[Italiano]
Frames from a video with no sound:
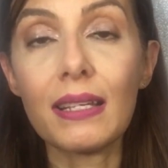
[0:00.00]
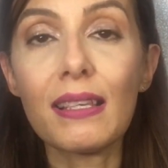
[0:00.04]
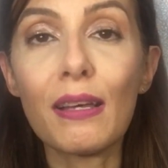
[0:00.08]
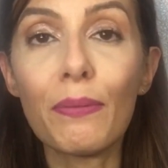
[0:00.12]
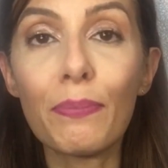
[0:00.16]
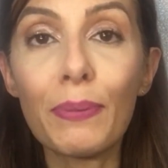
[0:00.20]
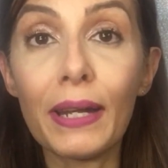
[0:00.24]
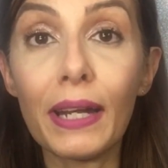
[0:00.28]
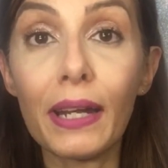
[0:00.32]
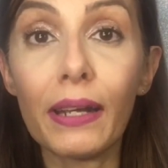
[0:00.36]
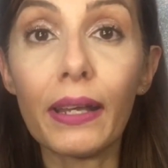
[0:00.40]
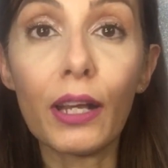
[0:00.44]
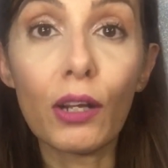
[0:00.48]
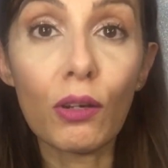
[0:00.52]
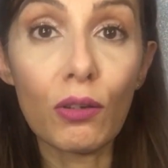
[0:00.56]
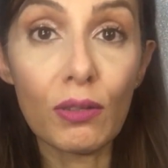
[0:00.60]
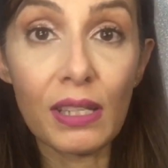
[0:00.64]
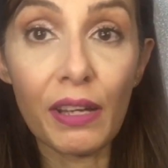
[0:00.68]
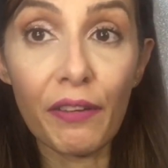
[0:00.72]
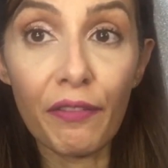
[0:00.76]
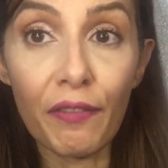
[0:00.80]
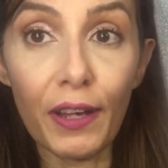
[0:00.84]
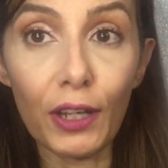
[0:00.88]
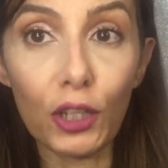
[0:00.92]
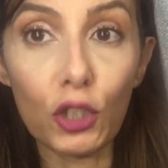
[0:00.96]
sapere che
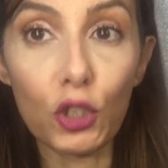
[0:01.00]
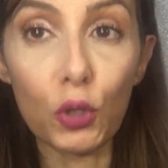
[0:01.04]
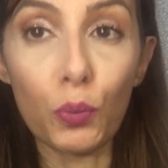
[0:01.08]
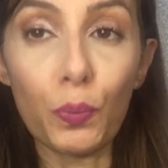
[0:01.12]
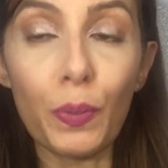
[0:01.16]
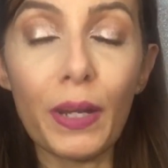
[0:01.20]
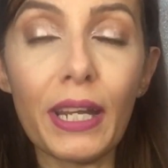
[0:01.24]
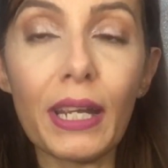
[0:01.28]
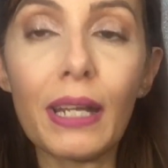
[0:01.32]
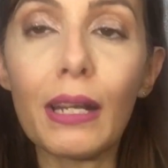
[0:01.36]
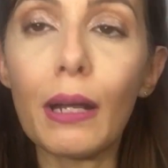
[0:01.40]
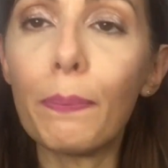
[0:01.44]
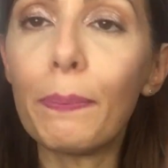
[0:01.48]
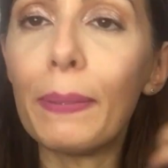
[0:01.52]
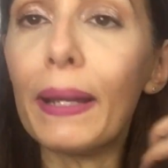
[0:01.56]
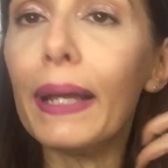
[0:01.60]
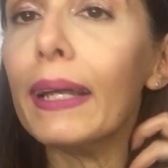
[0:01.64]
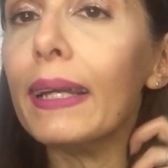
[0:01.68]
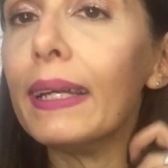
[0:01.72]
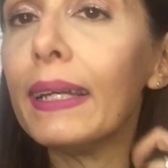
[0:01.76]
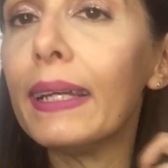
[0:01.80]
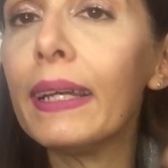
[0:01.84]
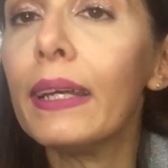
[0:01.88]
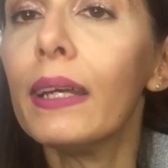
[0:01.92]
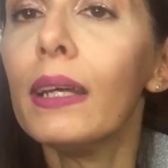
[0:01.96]
cosa faccio per i
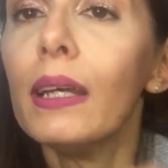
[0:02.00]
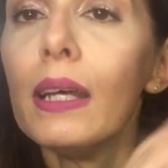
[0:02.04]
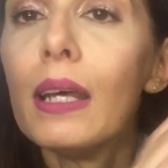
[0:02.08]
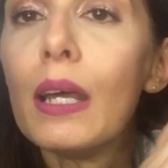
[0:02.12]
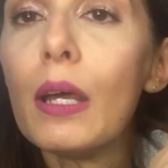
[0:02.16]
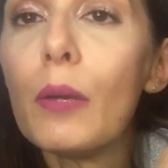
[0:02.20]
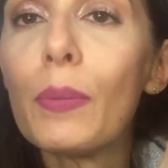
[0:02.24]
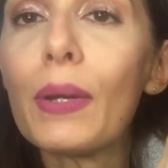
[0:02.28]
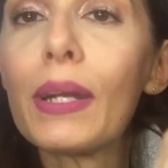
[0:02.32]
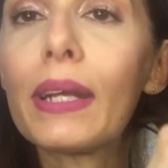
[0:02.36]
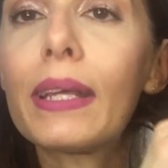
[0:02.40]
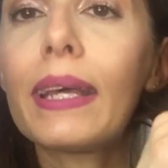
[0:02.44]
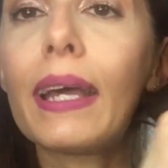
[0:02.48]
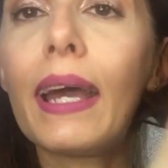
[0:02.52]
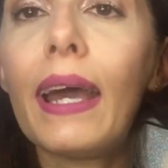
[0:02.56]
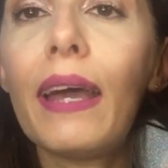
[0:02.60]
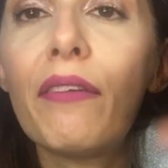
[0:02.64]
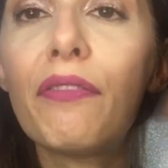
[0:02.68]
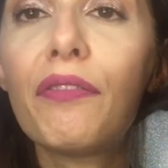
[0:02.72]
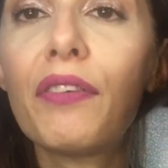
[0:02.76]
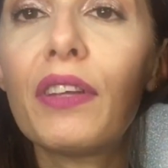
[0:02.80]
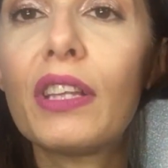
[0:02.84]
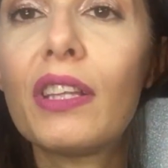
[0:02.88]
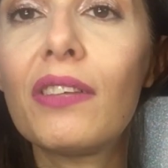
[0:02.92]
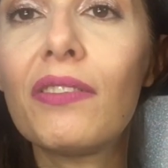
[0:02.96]
capelli perché
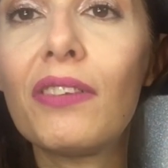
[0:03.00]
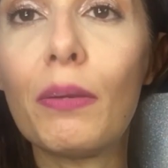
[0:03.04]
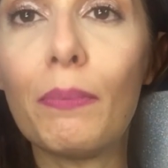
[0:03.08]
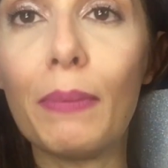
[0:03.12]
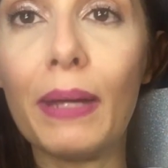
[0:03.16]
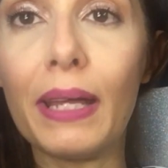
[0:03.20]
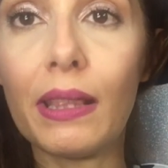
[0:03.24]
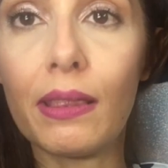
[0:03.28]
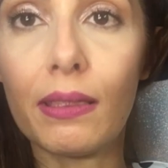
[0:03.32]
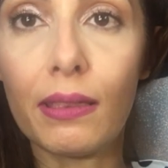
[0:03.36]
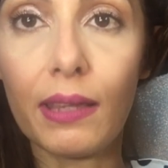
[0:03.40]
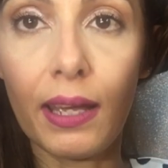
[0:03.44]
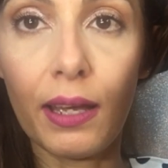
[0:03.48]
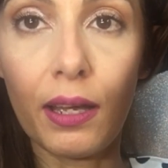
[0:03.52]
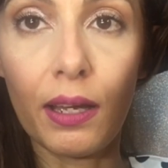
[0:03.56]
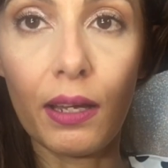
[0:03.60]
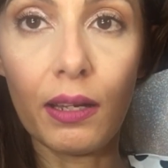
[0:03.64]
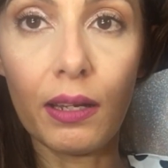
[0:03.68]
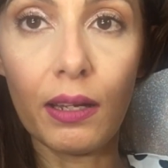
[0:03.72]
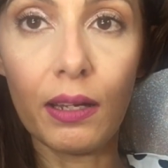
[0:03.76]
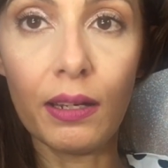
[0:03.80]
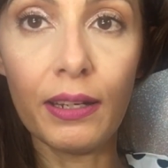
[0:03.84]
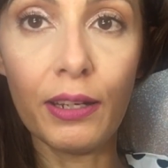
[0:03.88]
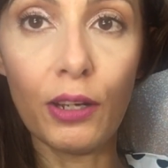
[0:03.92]
effettivamente eh,